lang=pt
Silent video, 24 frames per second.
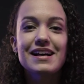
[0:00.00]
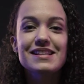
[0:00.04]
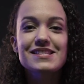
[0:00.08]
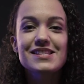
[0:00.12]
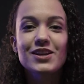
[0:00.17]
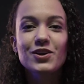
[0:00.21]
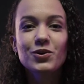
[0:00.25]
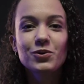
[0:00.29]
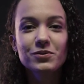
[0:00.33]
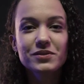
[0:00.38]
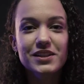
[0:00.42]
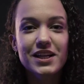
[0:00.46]
A
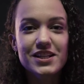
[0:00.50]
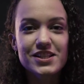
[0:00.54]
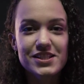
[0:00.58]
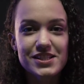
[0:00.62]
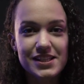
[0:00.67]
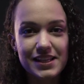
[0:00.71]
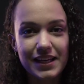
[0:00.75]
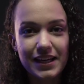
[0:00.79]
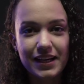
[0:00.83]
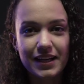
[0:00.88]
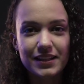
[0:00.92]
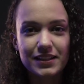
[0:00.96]
segunda
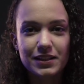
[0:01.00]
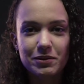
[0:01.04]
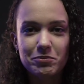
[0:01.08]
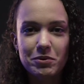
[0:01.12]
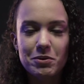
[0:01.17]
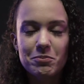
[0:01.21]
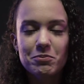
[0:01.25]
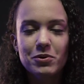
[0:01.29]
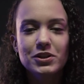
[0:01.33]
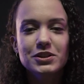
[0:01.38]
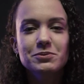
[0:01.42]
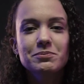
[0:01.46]
dica também
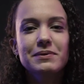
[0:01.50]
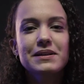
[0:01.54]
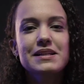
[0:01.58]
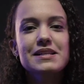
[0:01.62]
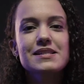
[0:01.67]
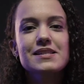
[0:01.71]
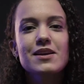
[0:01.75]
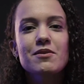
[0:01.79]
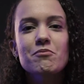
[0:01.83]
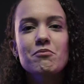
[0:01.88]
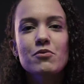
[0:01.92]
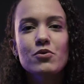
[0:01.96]
pode
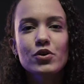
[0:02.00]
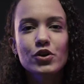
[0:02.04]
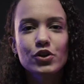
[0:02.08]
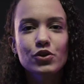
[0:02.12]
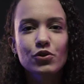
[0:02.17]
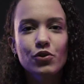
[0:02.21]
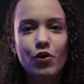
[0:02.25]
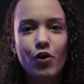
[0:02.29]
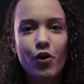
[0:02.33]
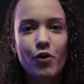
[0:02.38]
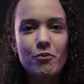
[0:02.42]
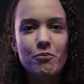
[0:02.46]
parecer
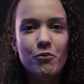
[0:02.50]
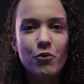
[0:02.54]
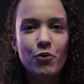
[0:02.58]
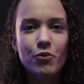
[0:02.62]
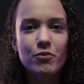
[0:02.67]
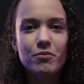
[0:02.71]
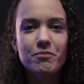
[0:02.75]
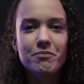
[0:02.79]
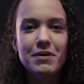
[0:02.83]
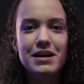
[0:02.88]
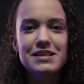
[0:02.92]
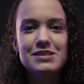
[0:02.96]
muito
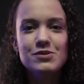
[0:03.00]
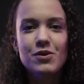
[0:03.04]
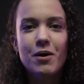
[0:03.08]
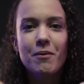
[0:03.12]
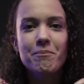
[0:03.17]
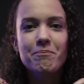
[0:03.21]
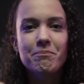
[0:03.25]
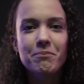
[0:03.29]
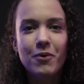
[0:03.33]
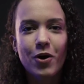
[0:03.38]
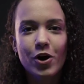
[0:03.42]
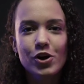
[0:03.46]
comum, mas eu
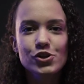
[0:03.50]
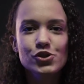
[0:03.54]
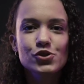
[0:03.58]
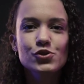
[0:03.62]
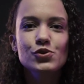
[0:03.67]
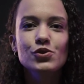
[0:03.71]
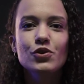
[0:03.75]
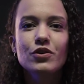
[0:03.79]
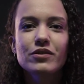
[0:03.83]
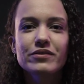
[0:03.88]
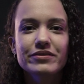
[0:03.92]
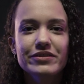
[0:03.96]

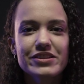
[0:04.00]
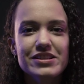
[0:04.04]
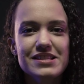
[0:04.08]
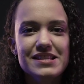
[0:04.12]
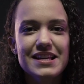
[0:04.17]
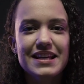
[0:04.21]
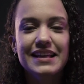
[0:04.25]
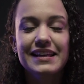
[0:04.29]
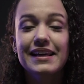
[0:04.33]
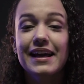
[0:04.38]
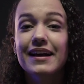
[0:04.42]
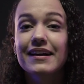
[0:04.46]
aposto com
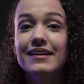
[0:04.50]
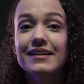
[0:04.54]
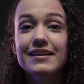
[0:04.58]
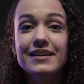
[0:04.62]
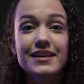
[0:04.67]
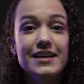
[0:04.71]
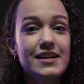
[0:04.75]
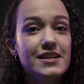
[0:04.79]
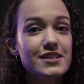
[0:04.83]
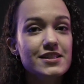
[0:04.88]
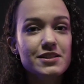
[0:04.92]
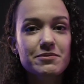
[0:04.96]
você que a
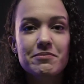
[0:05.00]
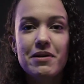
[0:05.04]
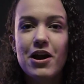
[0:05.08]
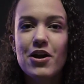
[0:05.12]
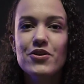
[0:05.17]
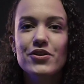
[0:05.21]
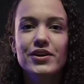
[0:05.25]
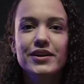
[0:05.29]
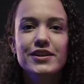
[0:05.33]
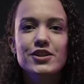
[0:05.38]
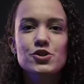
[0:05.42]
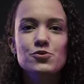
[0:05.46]
grande
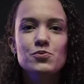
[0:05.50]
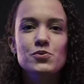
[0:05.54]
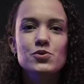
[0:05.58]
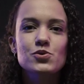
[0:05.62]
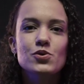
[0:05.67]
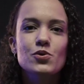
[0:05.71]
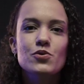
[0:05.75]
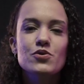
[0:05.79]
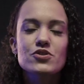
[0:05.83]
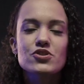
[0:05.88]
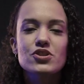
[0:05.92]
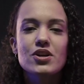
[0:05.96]
maioria das
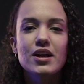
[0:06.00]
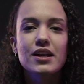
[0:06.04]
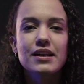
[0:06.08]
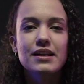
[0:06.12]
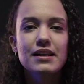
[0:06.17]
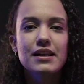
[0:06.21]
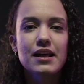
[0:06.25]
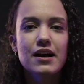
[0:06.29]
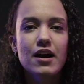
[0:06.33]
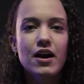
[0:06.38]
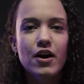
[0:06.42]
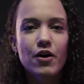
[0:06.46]
pessoas
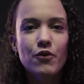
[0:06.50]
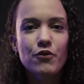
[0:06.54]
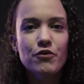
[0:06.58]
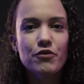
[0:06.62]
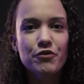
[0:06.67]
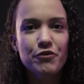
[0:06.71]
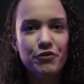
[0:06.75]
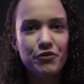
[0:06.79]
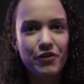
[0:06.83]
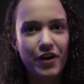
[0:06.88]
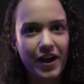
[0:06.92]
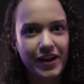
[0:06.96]
não
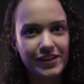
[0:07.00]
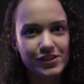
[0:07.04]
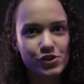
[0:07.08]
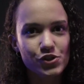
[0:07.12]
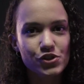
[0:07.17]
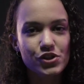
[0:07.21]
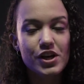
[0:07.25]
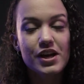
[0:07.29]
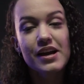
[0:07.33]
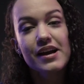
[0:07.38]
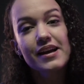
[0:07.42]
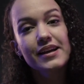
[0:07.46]

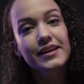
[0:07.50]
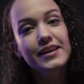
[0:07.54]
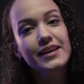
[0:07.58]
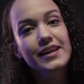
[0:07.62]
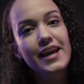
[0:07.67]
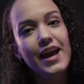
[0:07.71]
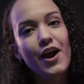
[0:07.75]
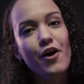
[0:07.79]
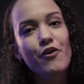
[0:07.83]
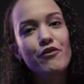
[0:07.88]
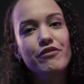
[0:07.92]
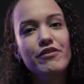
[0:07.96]
faz, que
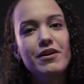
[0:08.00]
é o